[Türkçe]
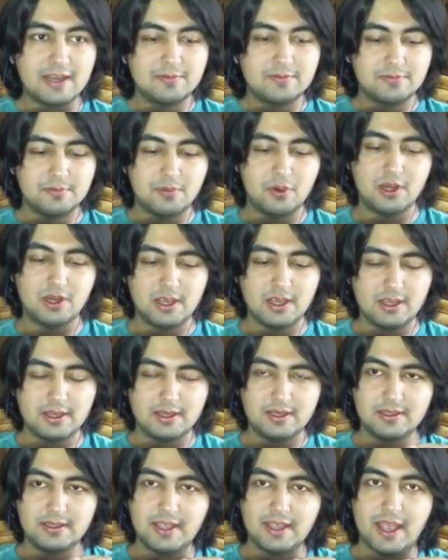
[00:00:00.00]
Böyle
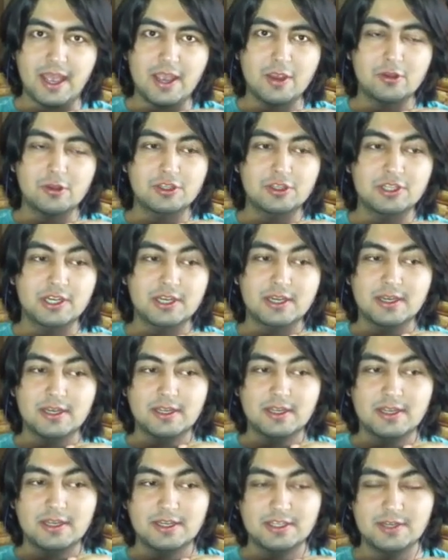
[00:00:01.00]
hay olacak.
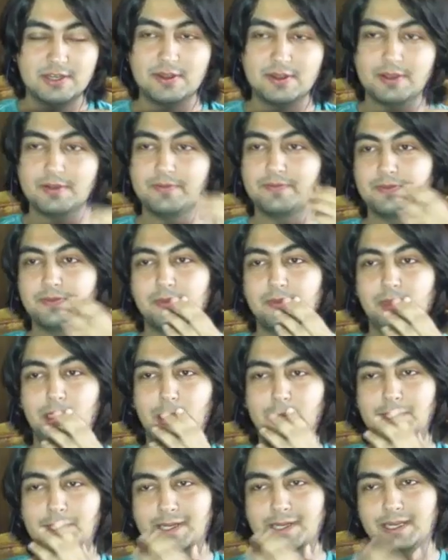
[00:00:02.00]
Şimdi
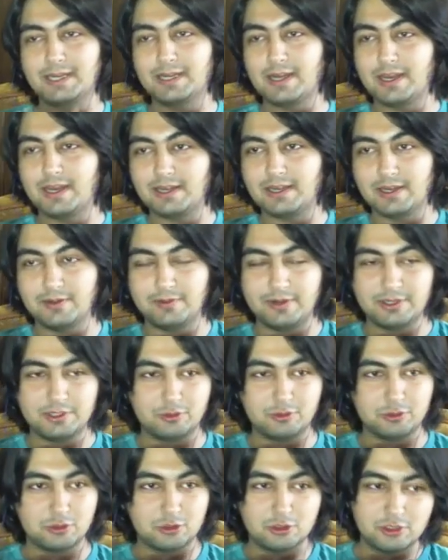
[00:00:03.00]
loading ekranı birazcık
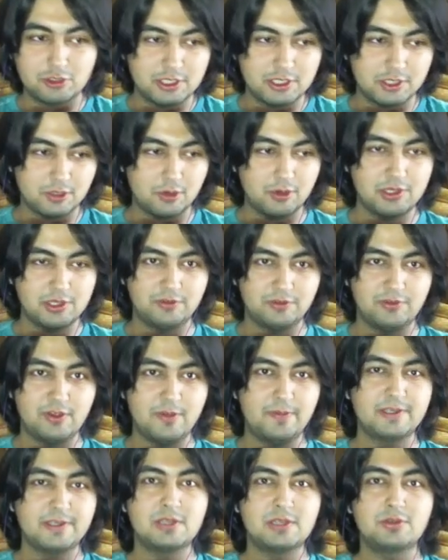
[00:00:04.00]
uzun sürecek. Oyunda
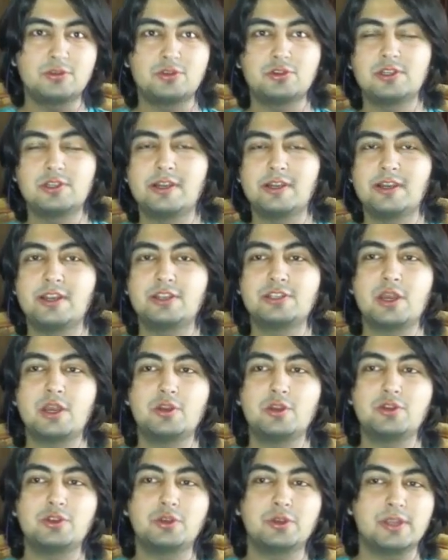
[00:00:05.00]
FPS düşüşleri yaşanıyor
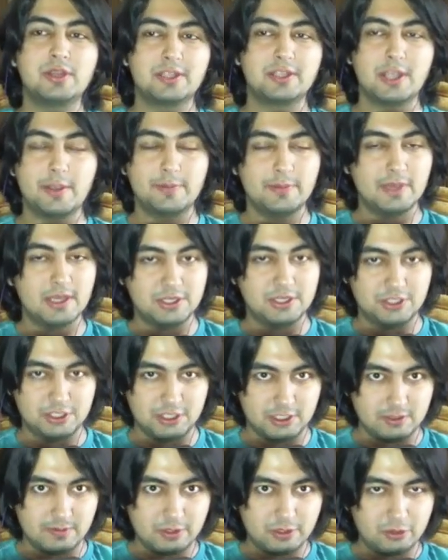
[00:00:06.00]
çünkü daha tam
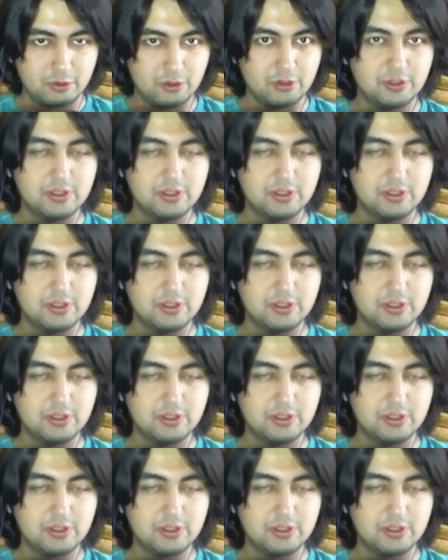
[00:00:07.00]
geliştirilmedi oyun.